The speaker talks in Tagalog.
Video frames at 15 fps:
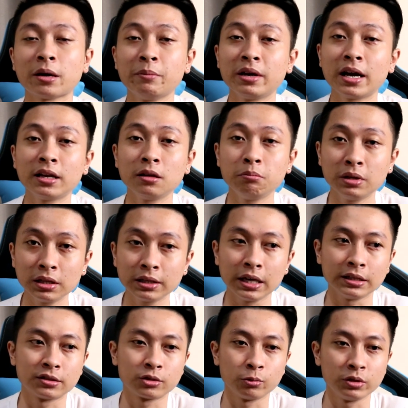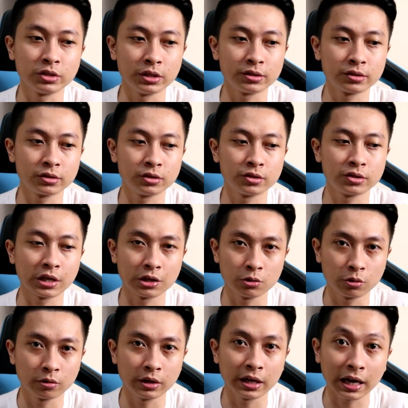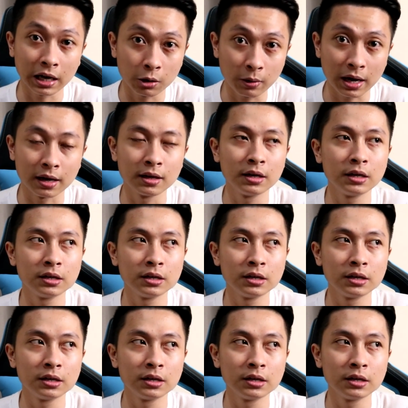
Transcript: Sabi nga ni Bill Gates, which is siya yung ikalawa.